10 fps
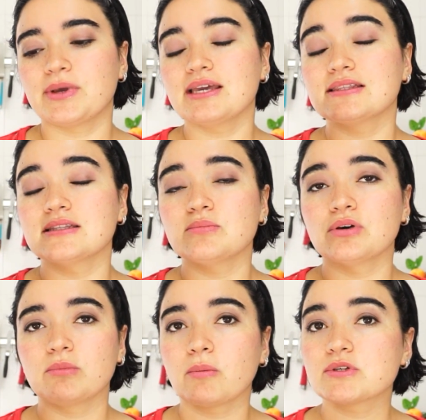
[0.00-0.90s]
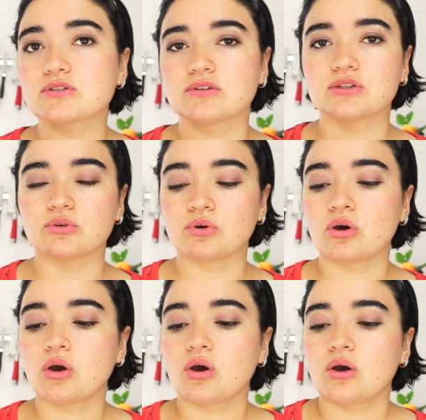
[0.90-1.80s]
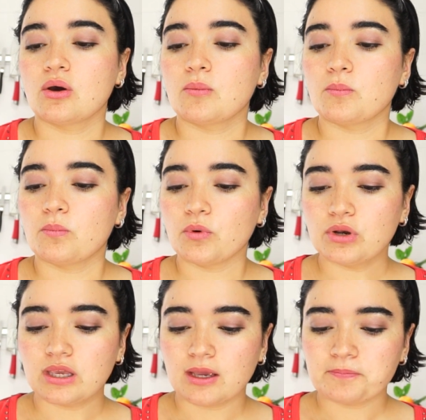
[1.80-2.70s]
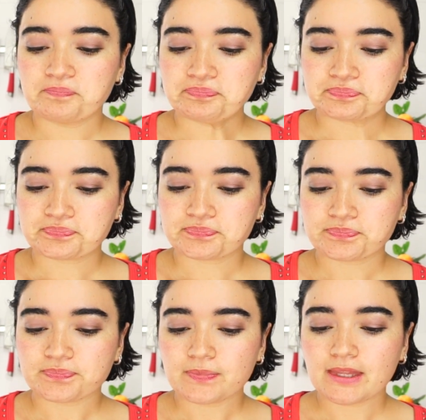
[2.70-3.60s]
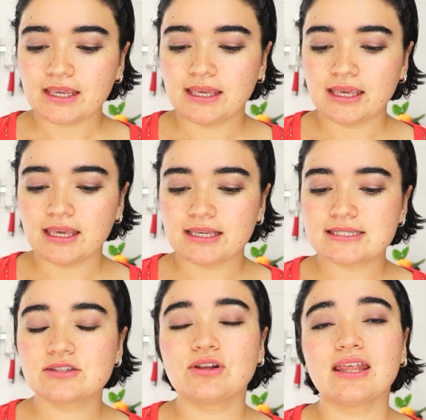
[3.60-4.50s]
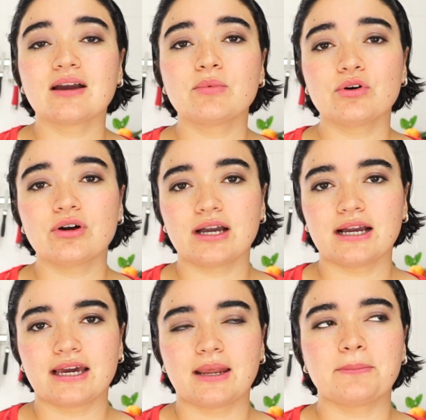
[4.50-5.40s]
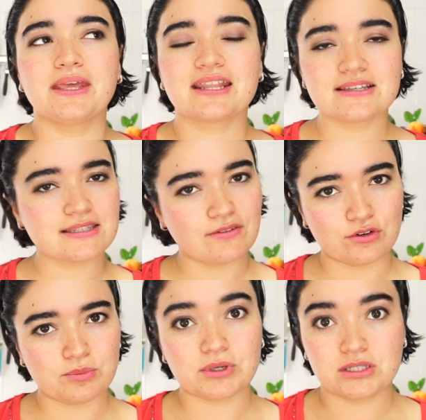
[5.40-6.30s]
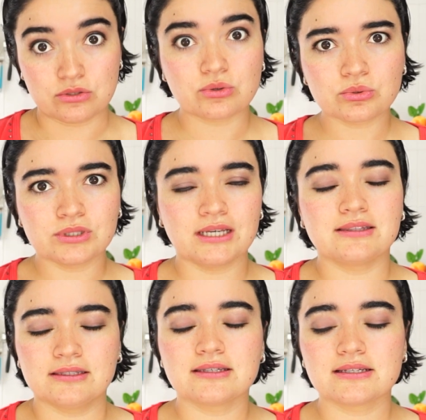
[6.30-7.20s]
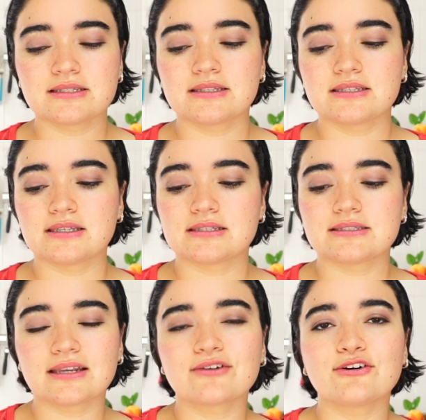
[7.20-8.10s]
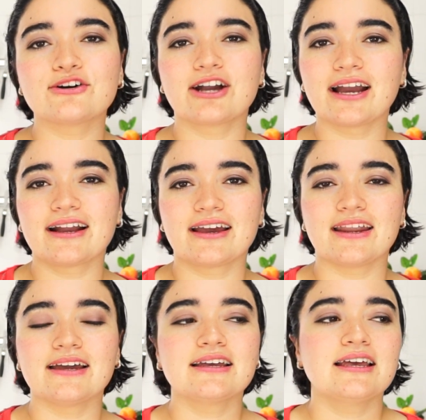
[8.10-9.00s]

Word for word: Este tipo de papas sobre todo. Porque eh, si no la dejamos con cáscara, pierde sabor porque son rústicas, tienen que ser con cáscara.